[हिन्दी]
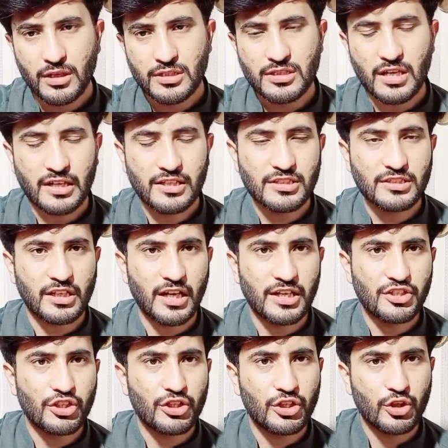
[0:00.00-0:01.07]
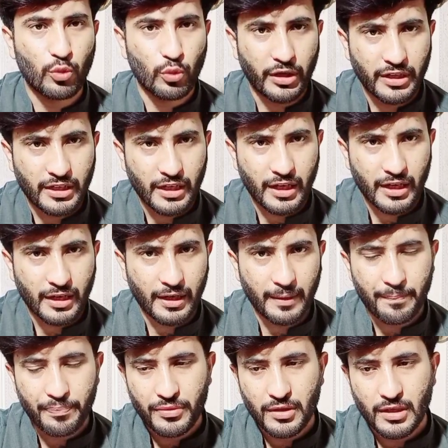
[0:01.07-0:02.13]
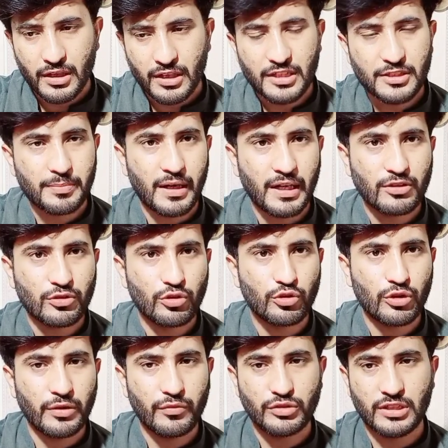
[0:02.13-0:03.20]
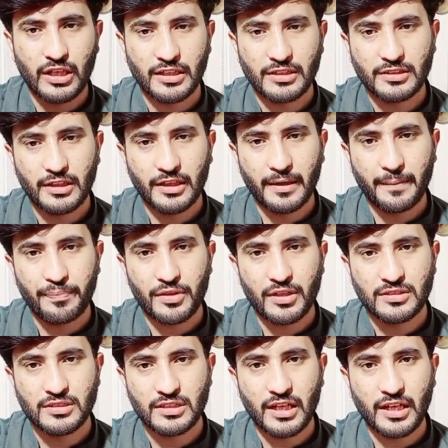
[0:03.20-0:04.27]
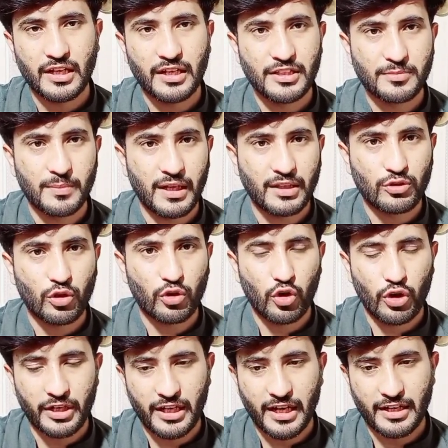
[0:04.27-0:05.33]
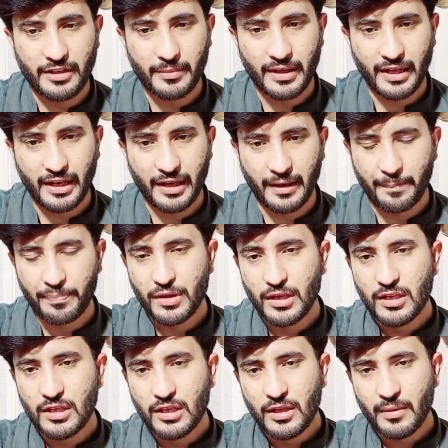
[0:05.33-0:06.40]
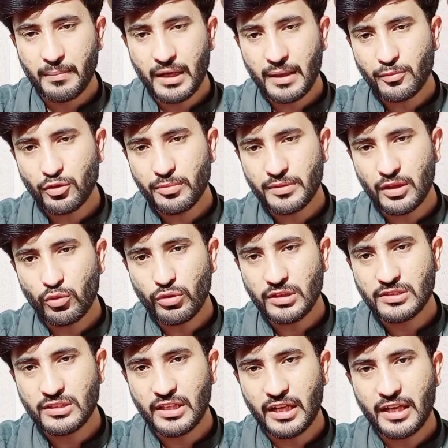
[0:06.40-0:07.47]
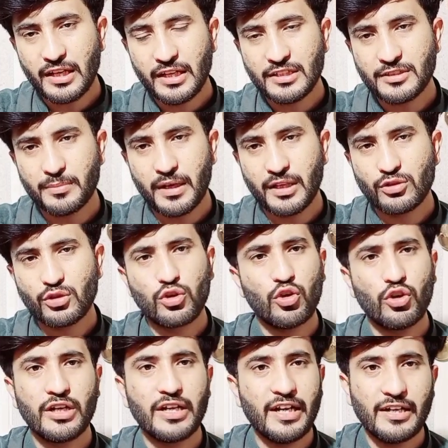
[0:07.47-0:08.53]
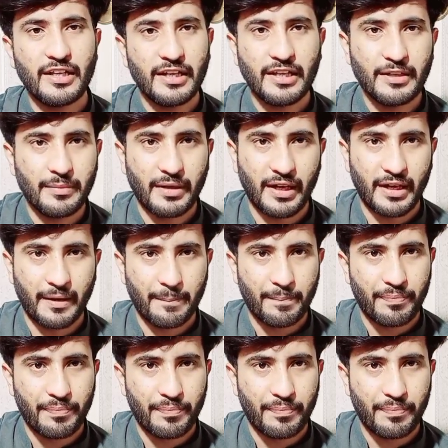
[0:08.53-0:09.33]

साजिद कराची क्यों नहीं आ रहा इस बात को जो है वो साजिद ने सितारा ने इस बात को कंटेंट बनाया है मैं आपको बताऊं कि सितारा ने इस बात को कंटेंट नहीं बनाया